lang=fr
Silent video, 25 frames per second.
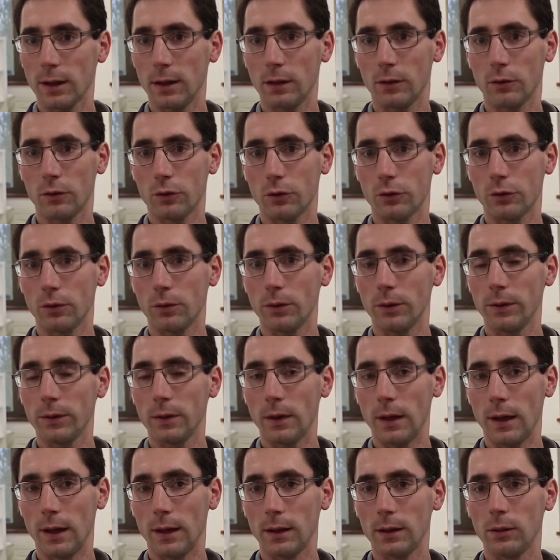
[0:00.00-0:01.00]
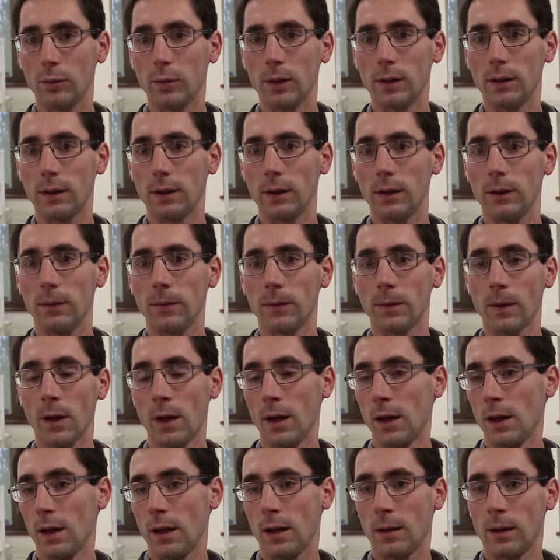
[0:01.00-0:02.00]
quelque chose intuitif,
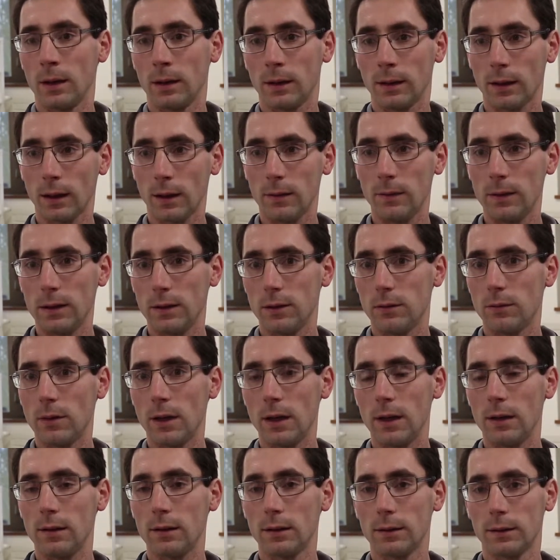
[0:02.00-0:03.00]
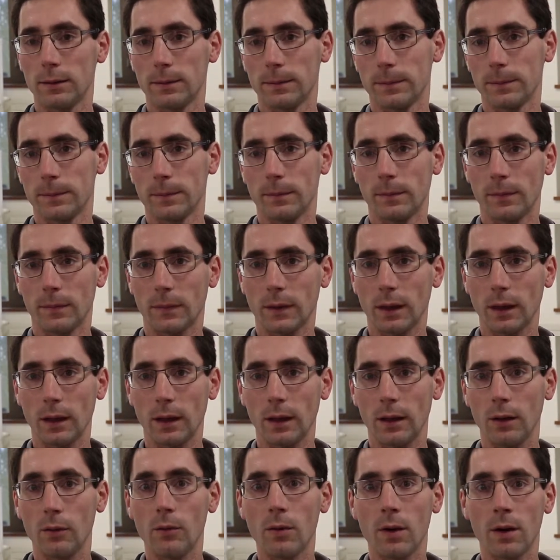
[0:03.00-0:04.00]
très visuel,
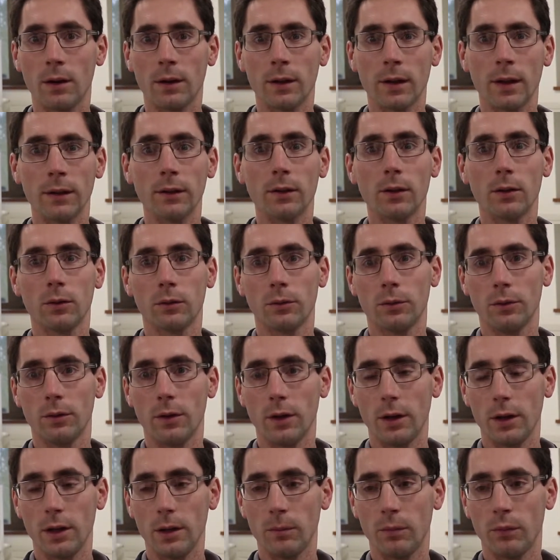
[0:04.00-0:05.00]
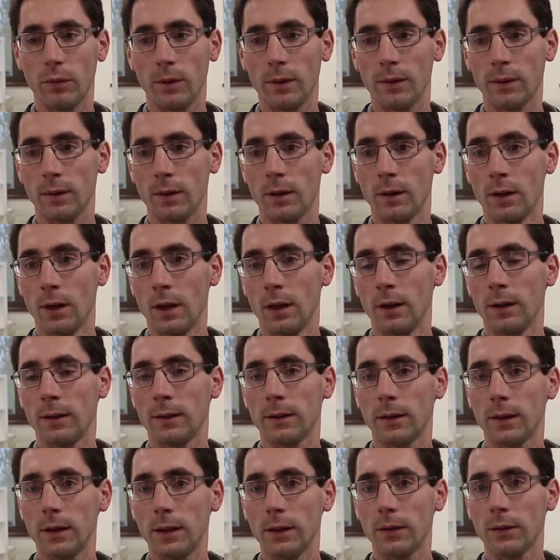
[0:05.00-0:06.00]
et où en un seul coup d'œil, ils puissent
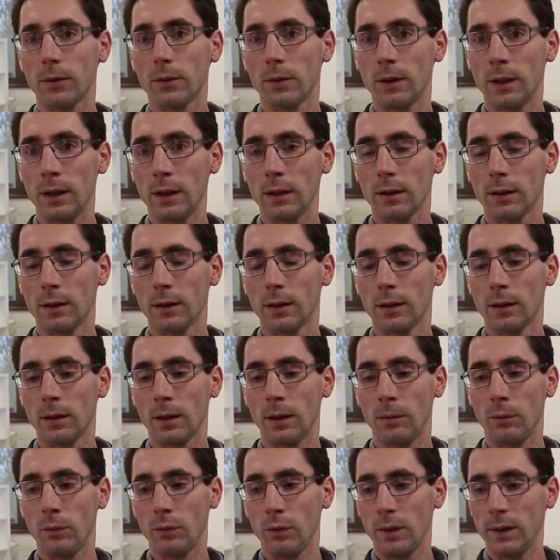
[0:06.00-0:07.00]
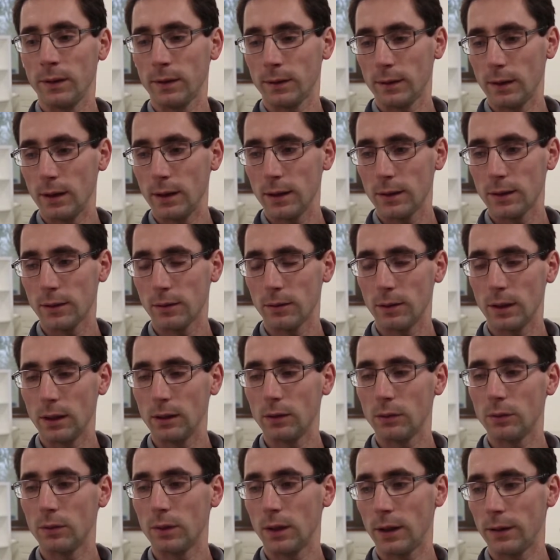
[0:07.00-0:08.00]
sélectionner, ils sélectionner
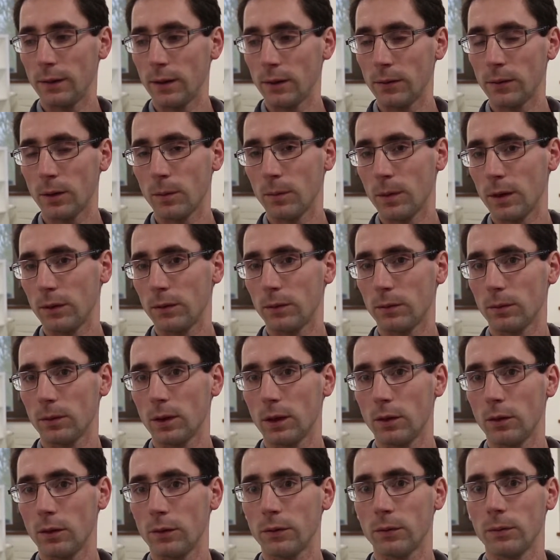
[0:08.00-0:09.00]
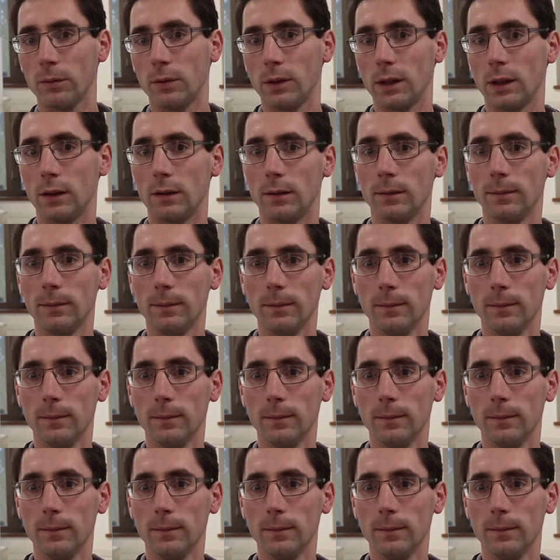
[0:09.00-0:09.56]
toutes les informations qui leur sont utiles.